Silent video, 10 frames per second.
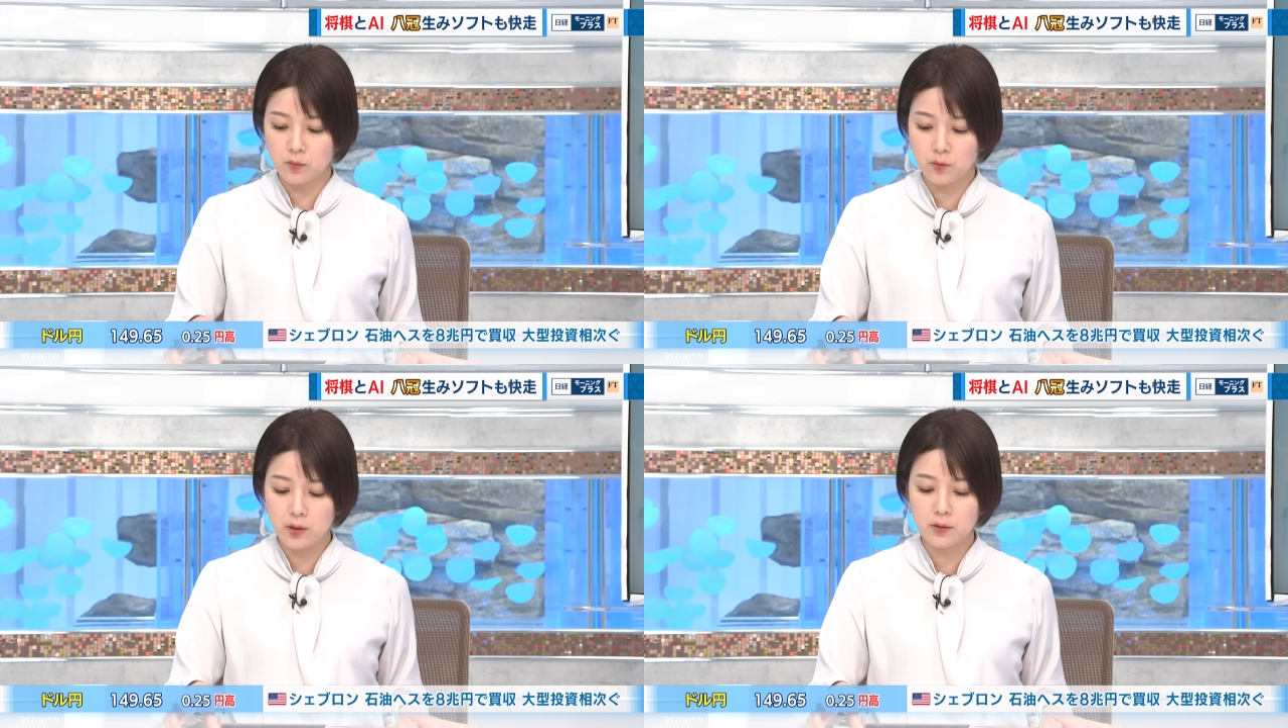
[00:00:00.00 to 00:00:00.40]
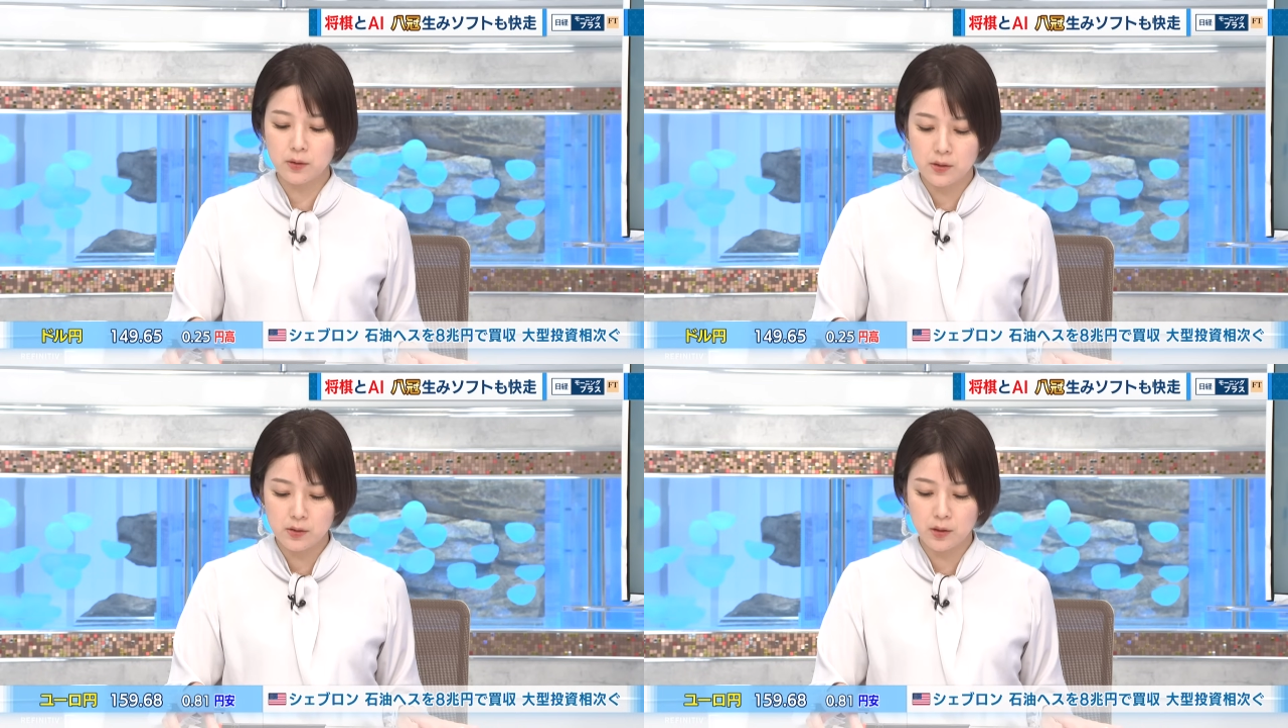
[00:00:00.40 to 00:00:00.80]
の確
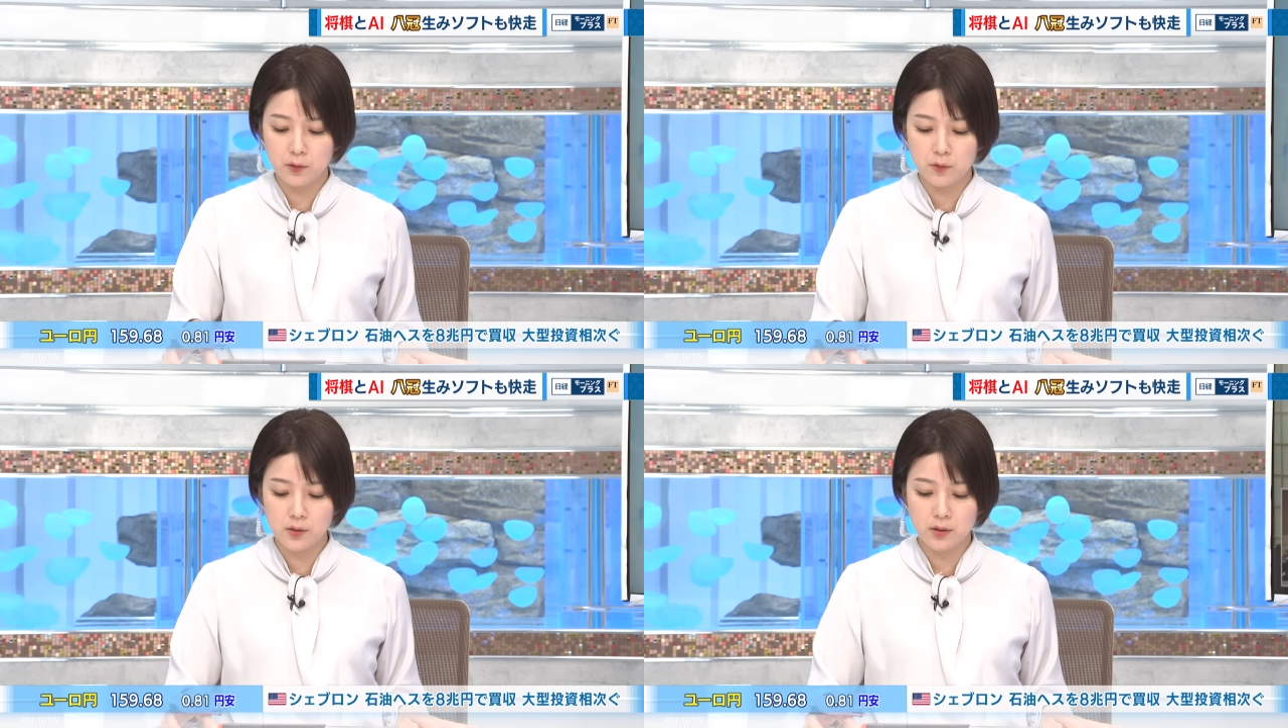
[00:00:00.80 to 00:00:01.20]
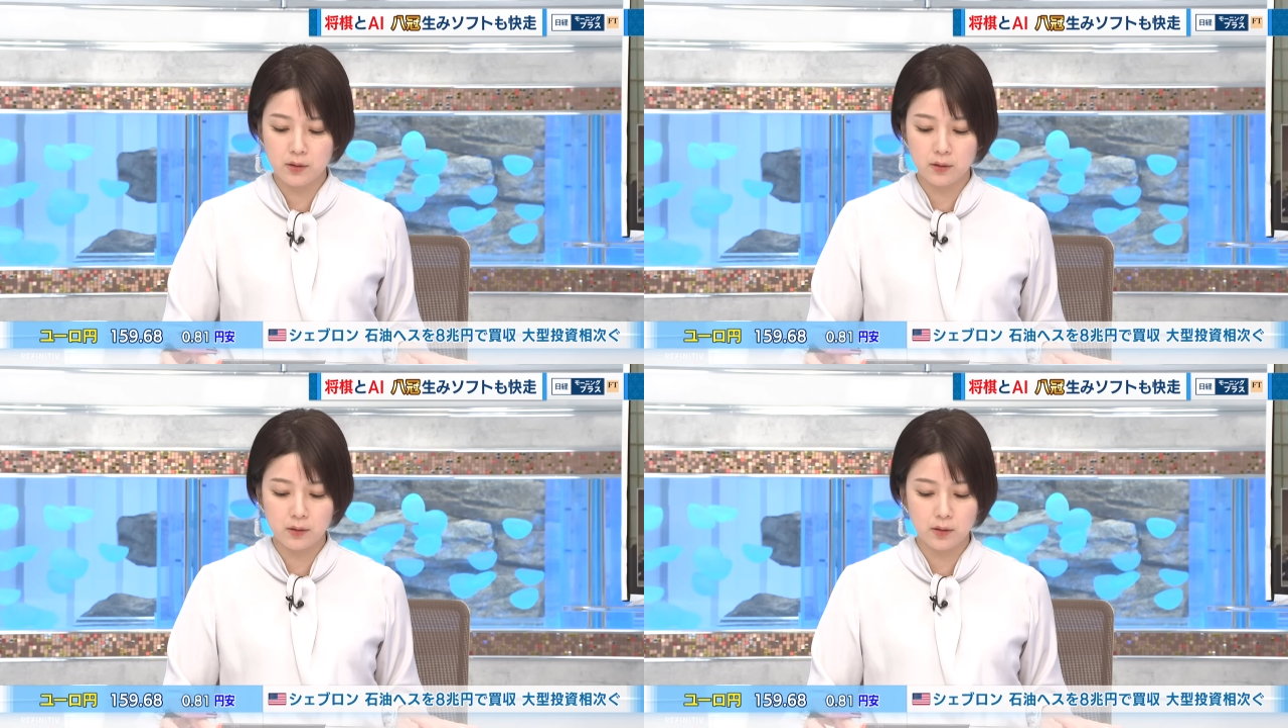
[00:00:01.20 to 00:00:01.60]
率で優勢
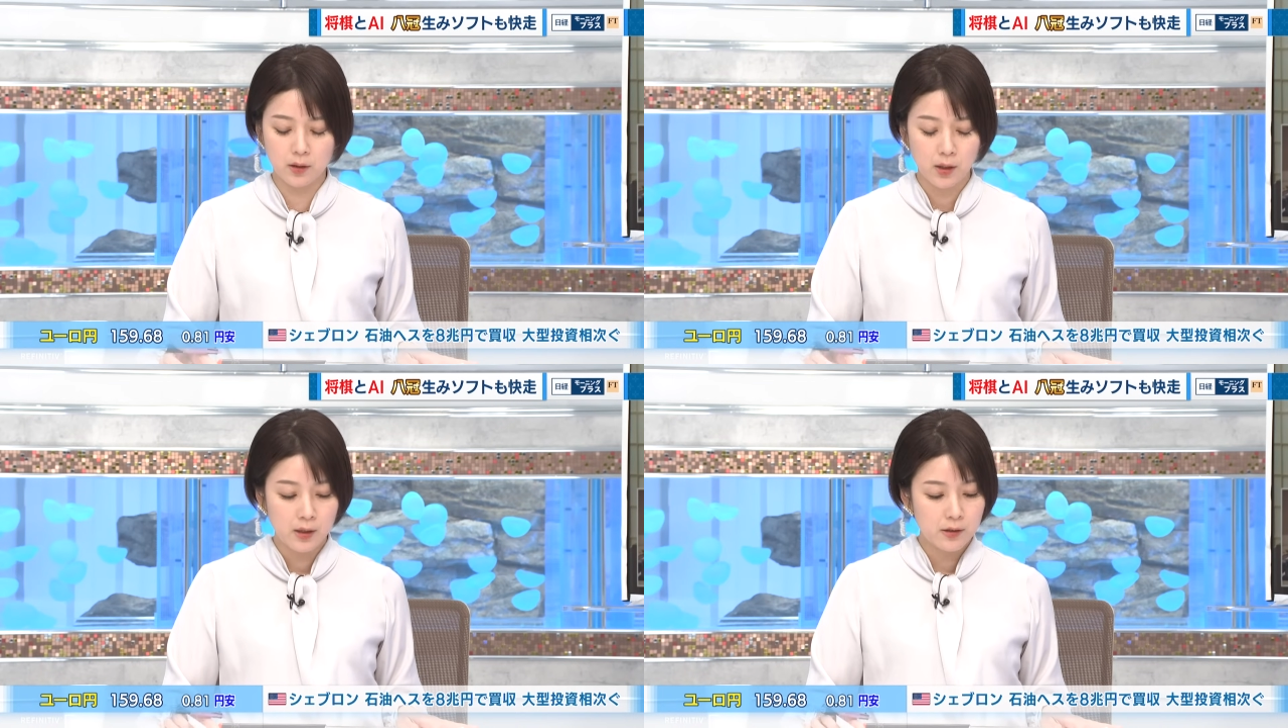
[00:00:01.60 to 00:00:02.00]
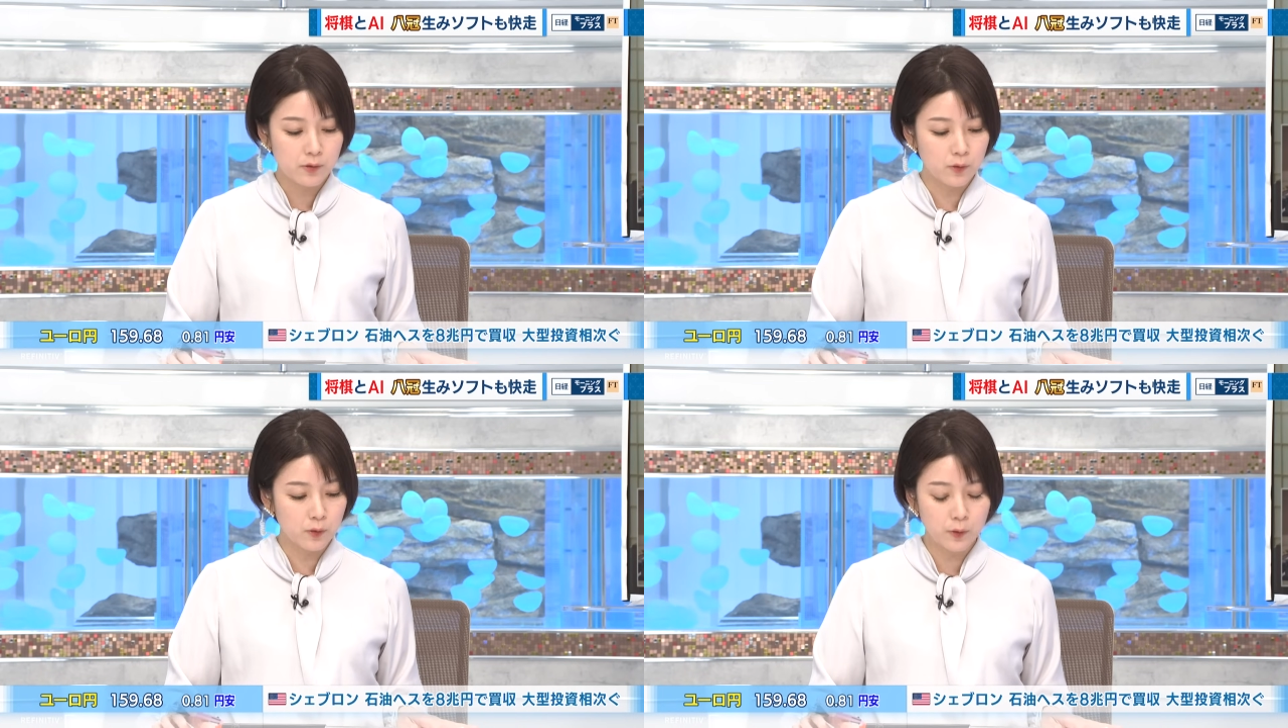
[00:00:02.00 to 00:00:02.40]
だった
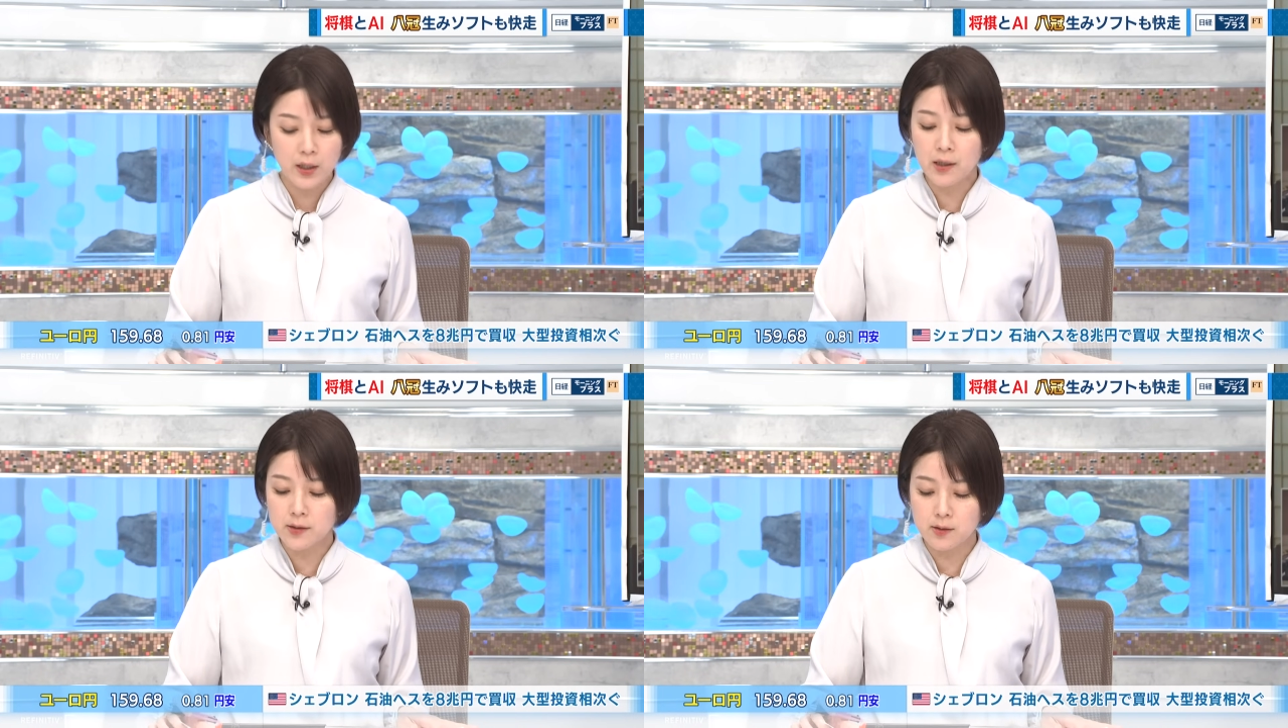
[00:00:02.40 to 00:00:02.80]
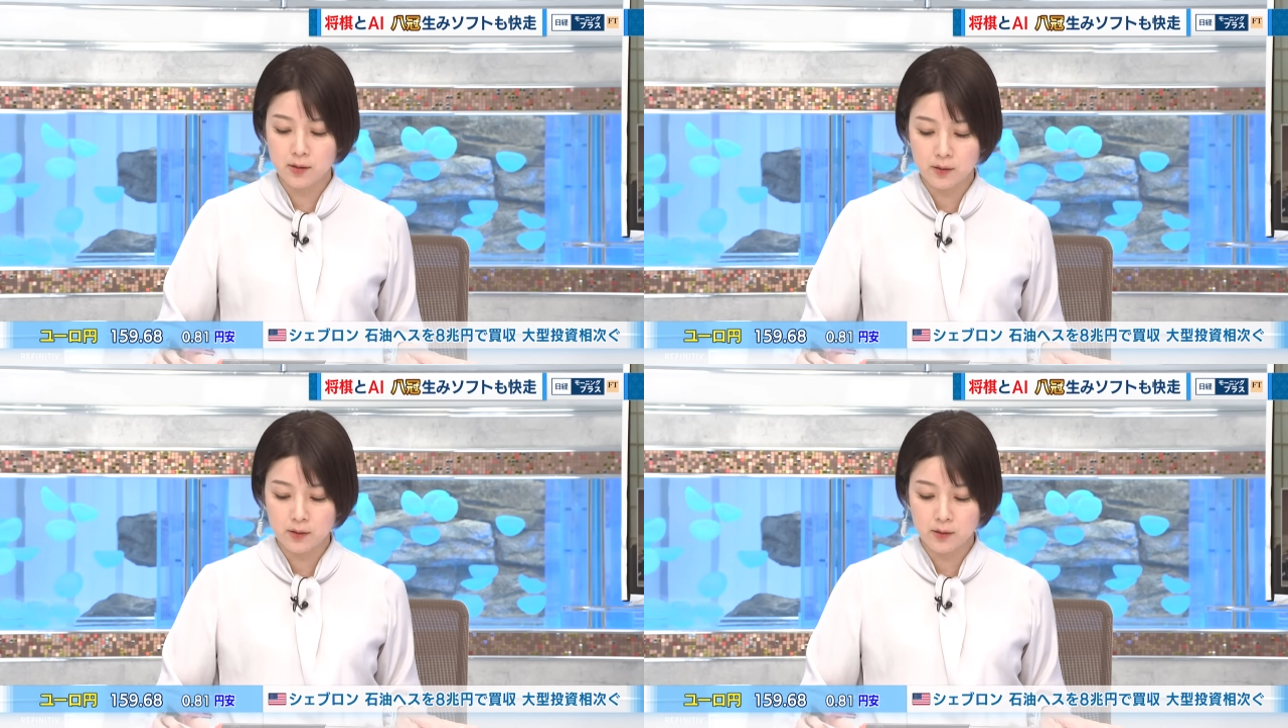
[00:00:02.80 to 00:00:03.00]
その永瀬さ